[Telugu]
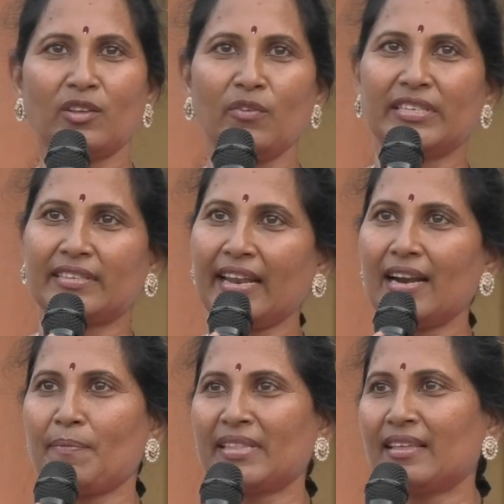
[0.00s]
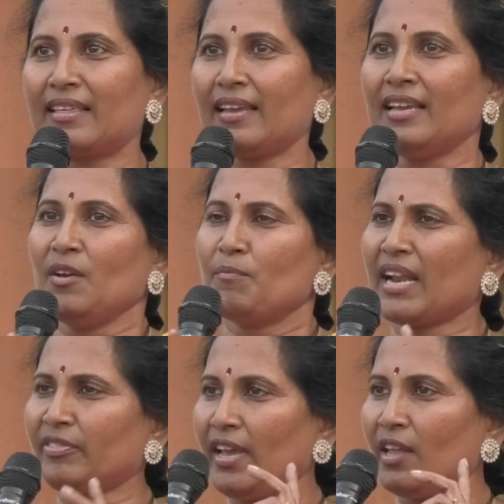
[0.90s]
ఐదో విస్తీర్ణ పెద్దది
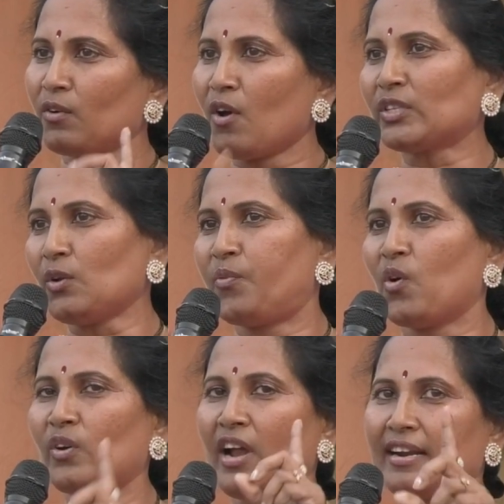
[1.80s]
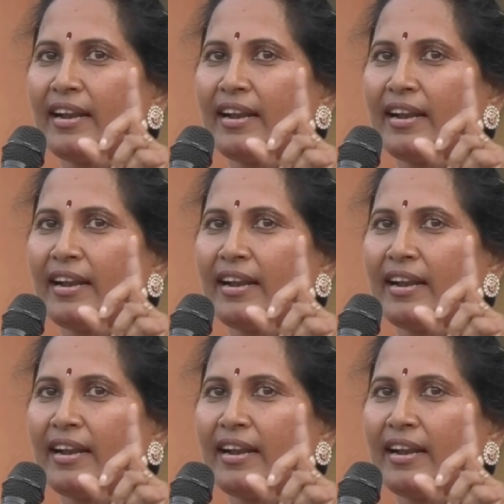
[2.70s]
ప్రతి రోజు ఫోర్